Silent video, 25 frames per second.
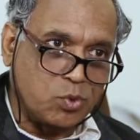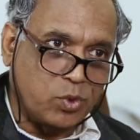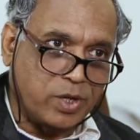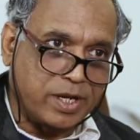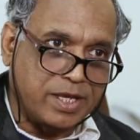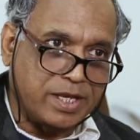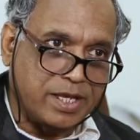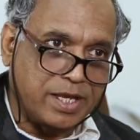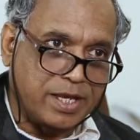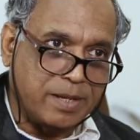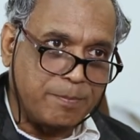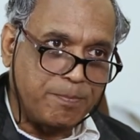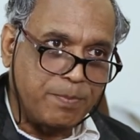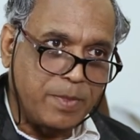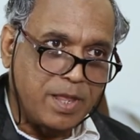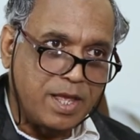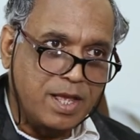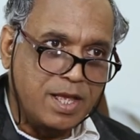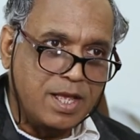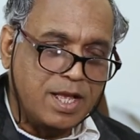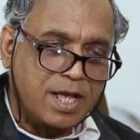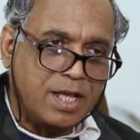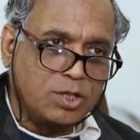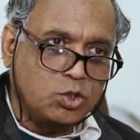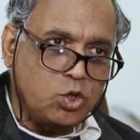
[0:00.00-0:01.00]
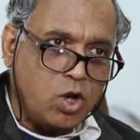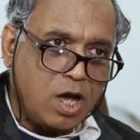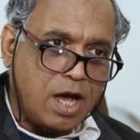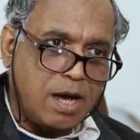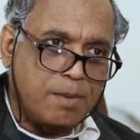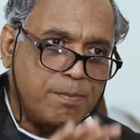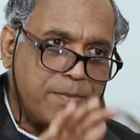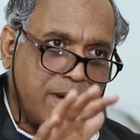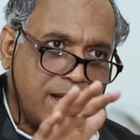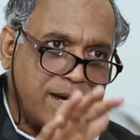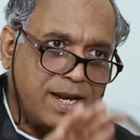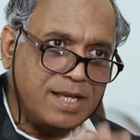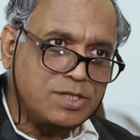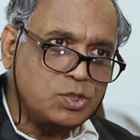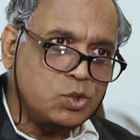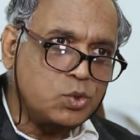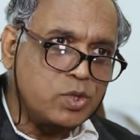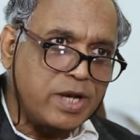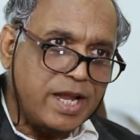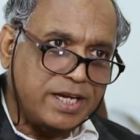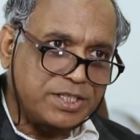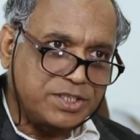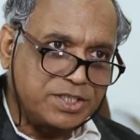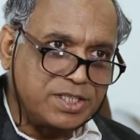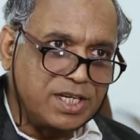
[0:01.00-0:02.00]
हो रही है तो हमारा जो
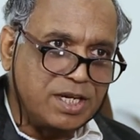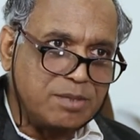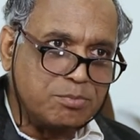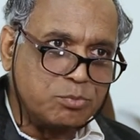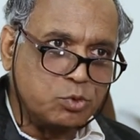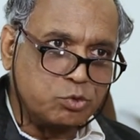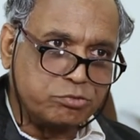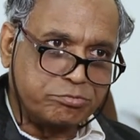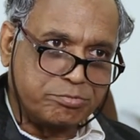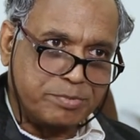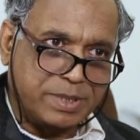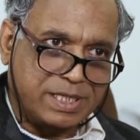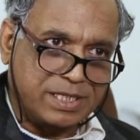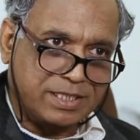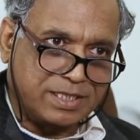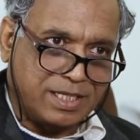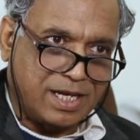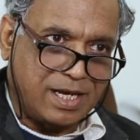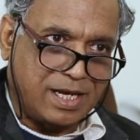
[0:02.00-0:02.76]
नेशनल मूवमेंट